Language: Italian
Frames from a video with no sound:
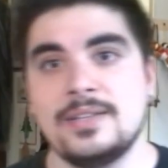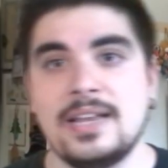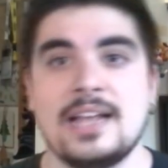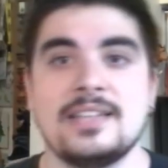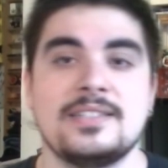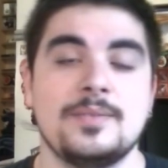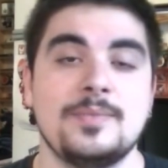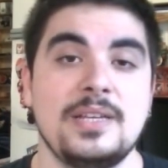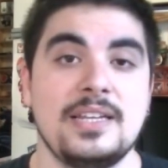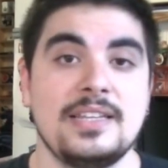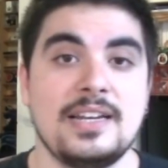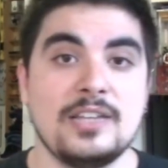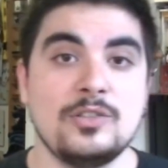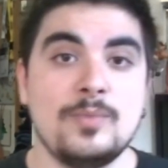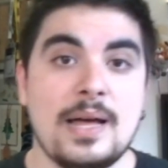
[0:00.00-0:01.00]
grazie mille
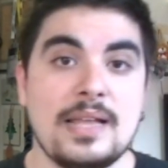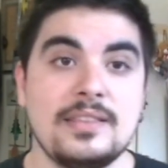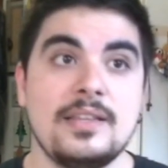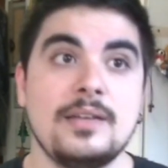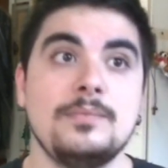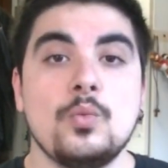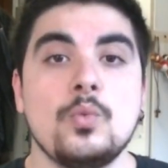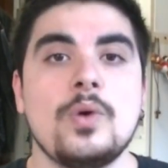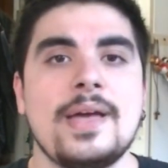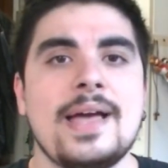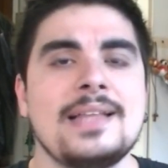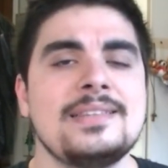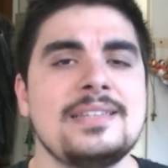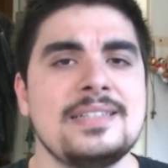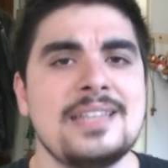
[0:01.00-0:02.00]
della domanda. Comunque
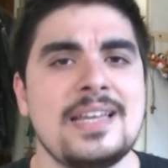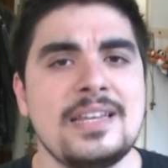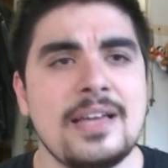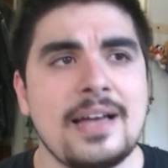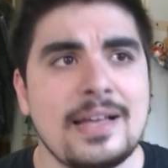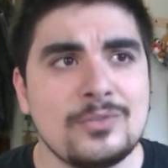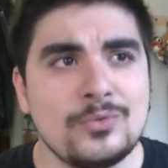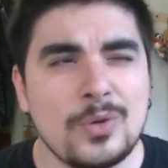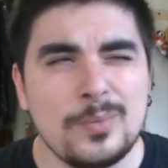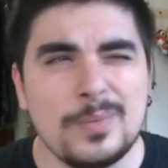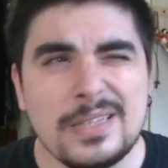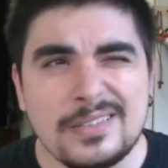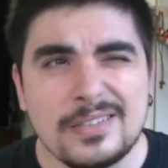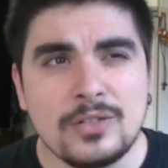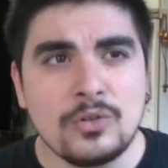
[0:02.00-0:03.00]
altre serie
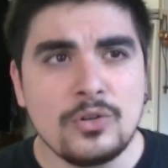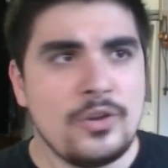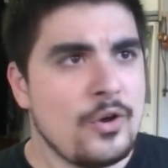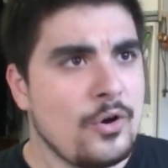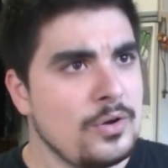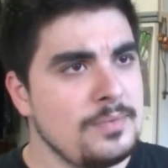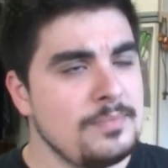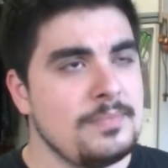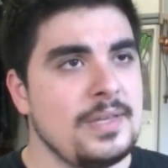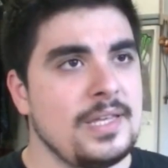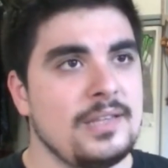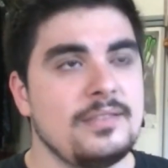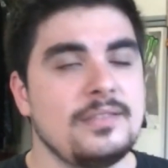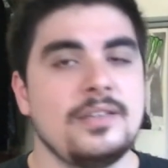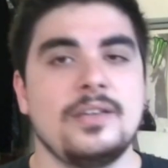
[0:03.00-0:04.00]
attualmente non ne ho in
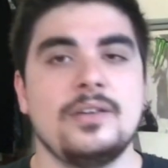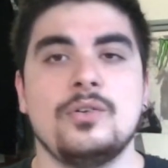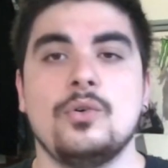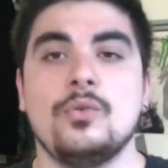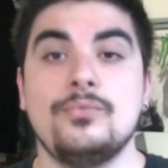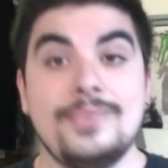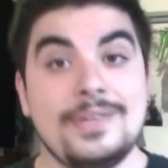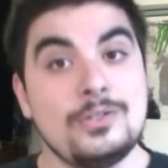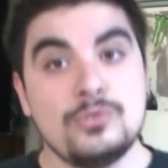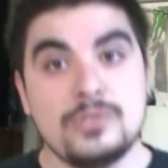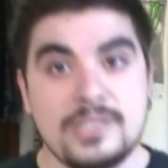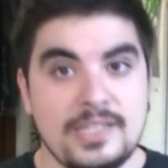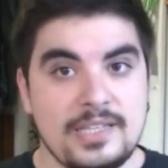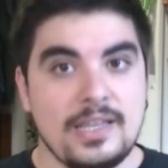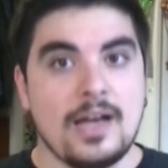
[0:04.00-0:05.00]
mente, ovvero
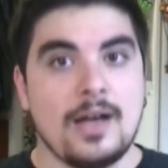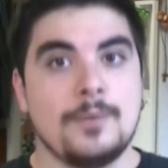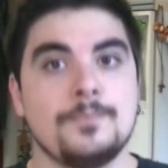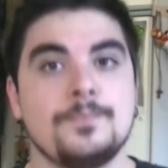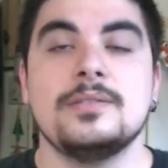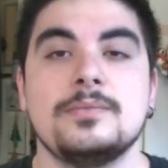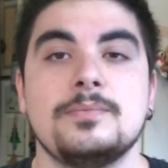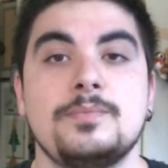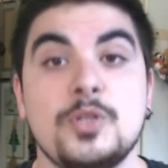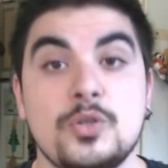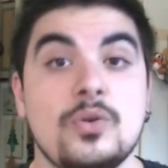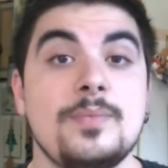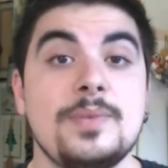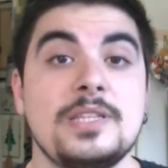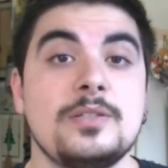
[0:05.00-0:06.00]
sia
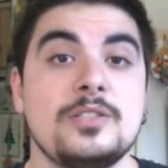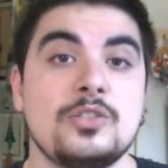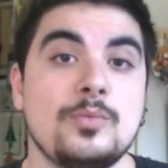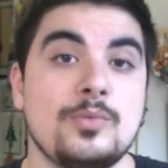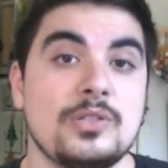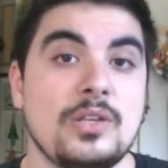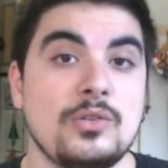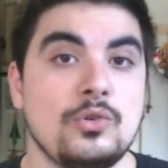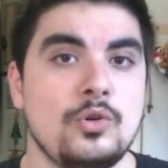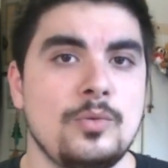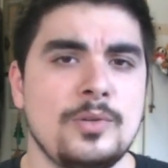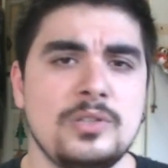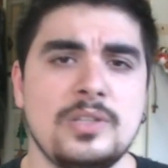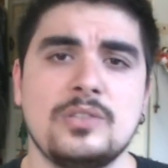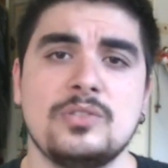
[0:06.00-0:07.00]
Principalmente sto portando,
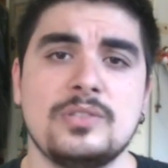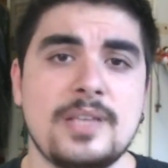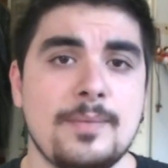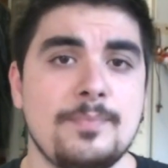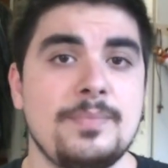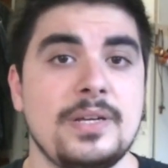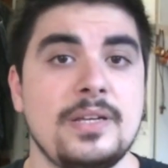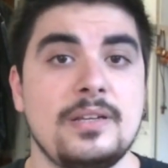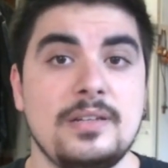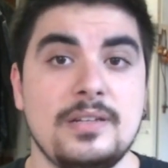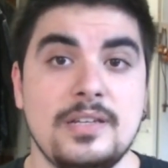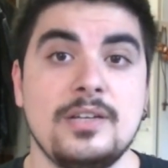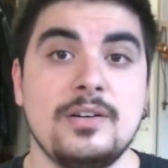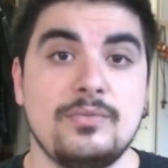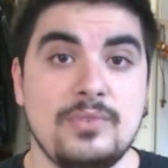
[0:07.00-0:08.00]
come ho detto sempre,
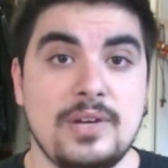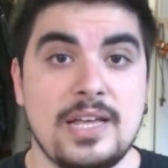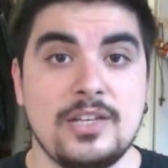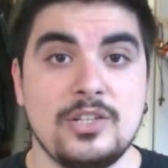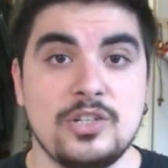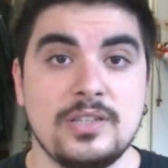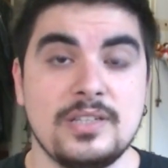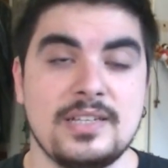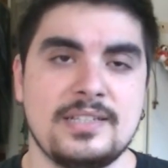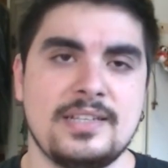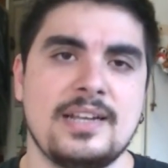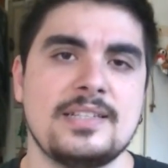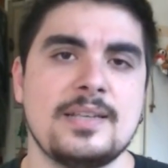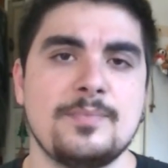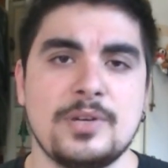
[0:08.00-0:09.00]
League of Legends, che
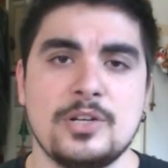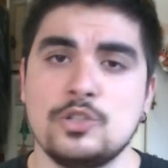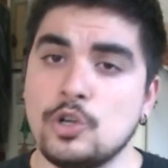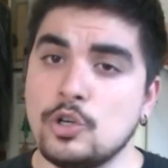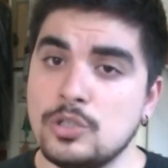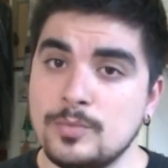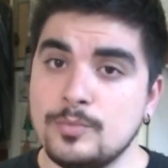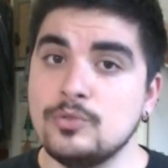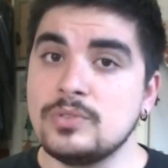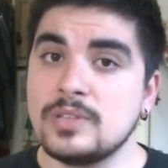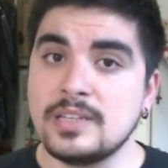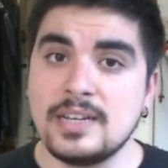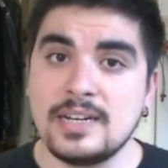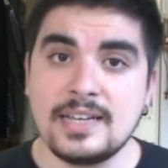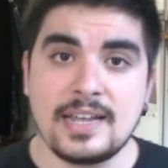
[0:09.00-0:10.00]
sarà sempre il gioco di
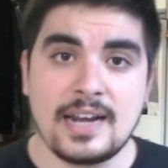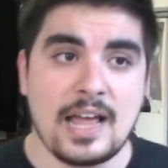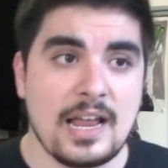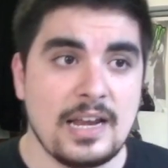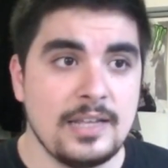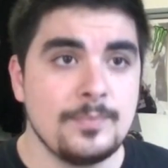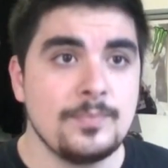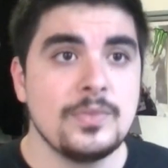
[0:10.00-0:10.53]
punta del canale,